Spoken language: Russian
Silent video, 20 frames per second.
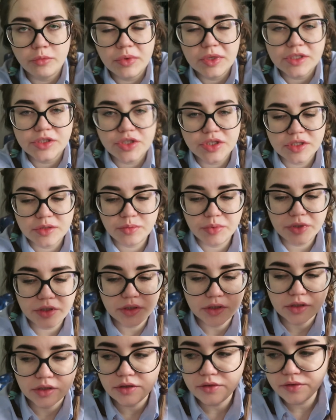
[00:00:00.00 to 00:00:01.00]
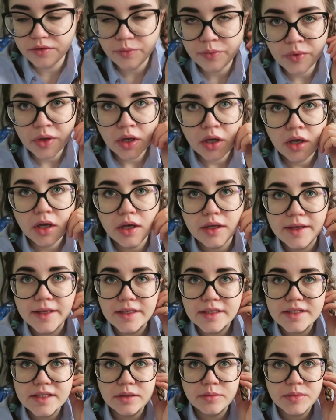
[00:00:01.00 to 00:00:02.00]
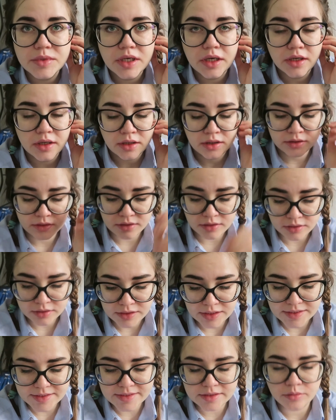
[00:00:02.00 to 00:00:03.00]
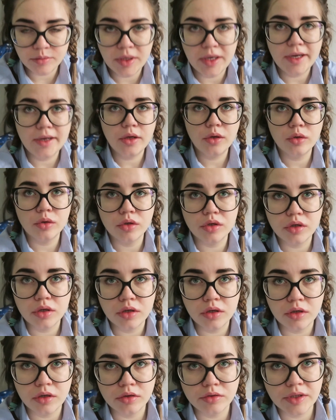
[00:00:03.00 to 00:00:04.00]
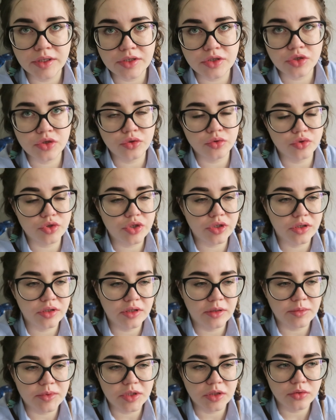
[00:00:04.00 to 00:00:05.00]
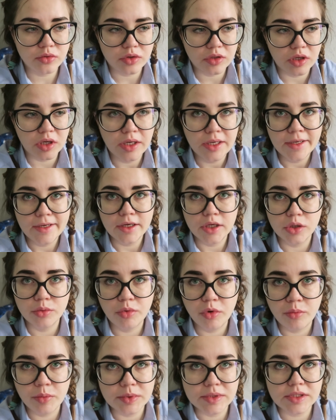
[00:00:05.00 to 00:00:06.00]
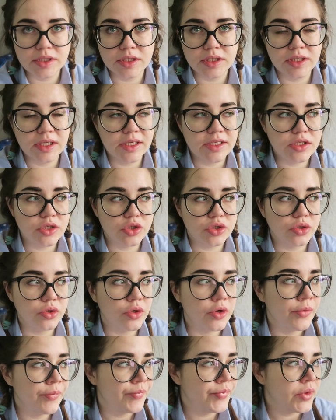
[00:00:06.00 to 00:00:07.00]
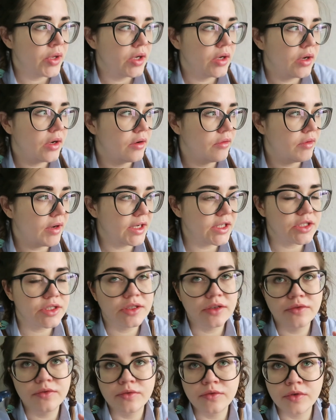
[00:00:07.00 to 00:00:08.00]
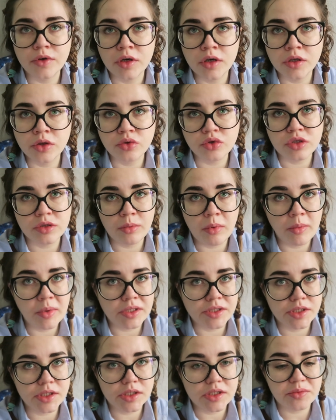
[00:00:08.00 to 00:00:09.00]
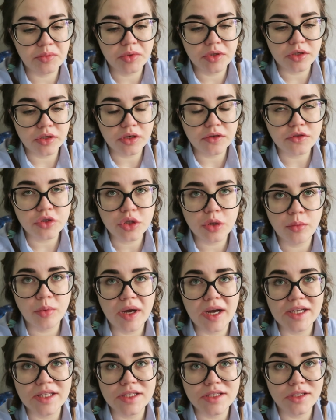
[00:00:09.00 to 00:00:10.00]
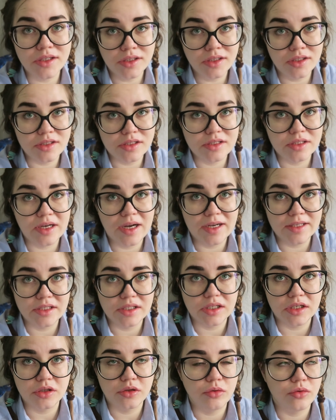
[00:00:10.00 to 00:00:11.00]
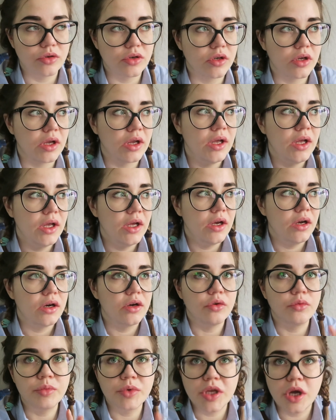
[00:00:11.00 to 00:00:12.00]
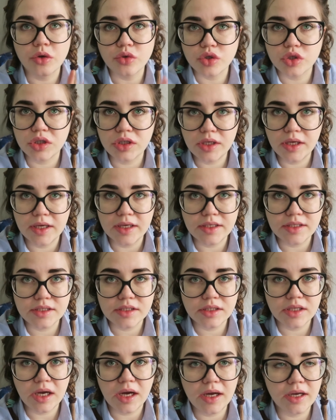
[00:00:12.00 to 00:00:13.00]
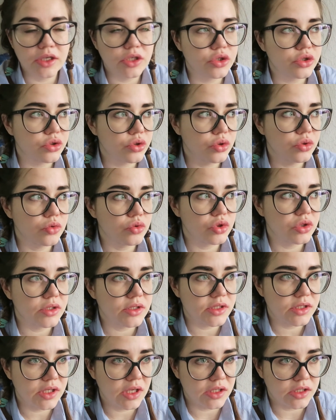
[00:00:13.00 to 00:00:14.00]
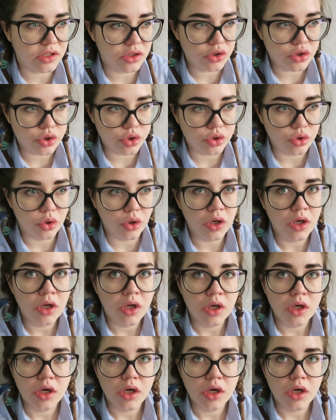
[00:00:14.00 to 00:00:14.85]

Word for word: У меня сейчас перерыв. Я на самом деле, когда снимаю, у э, нас еще учили на абсолютно любом мастер-классе, что э, важно в нужный момент сделать перерыв, чтобы оценить кадры, которые у меня уже есть, да, и что нужно снять еще,